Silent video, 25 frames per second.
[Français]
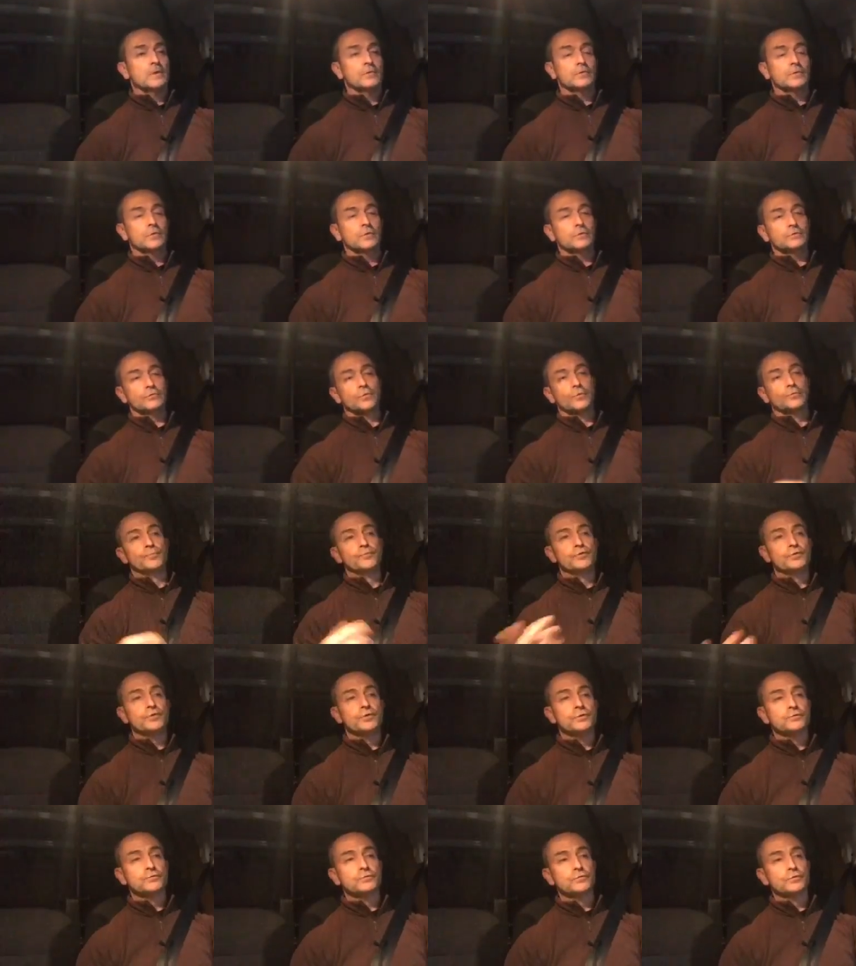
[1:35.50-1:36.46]
de,
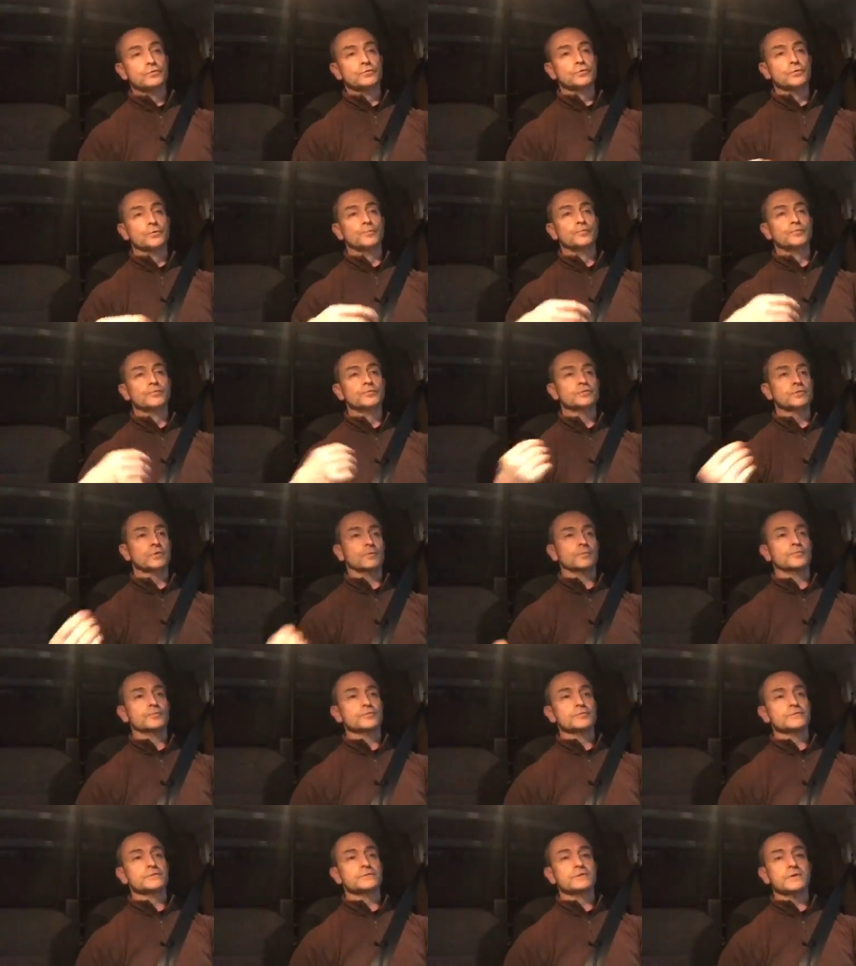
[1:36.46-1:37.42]
plus, plus en
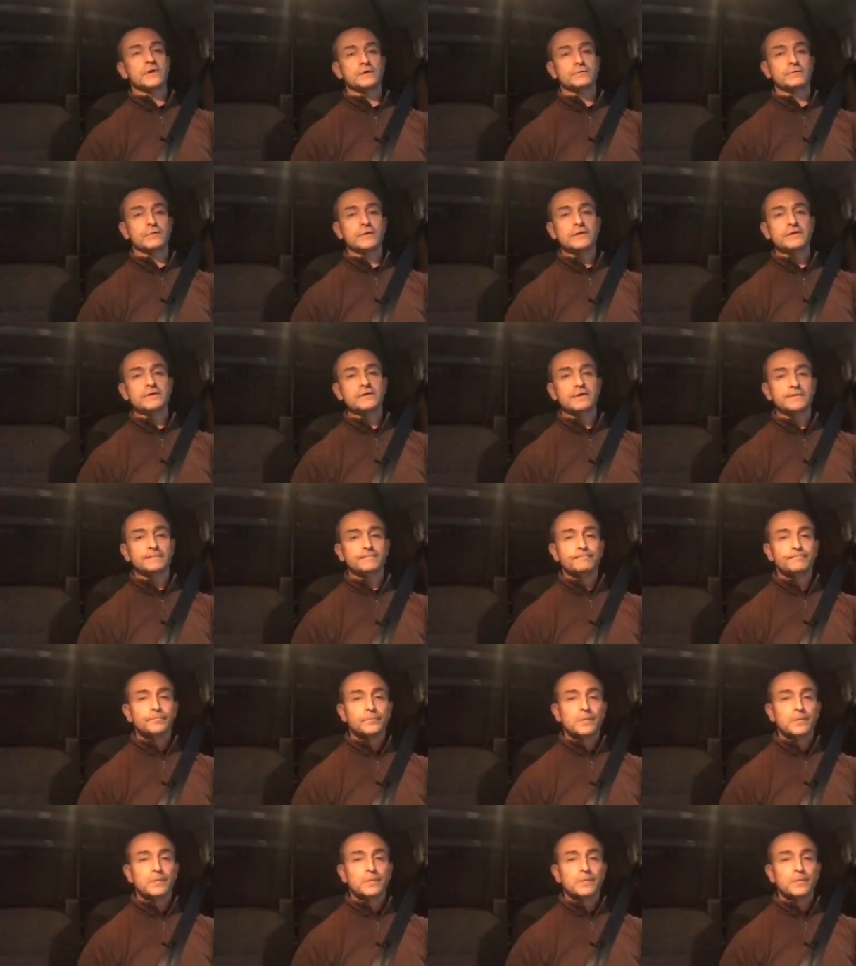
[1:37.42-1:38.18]
plus d'actualité.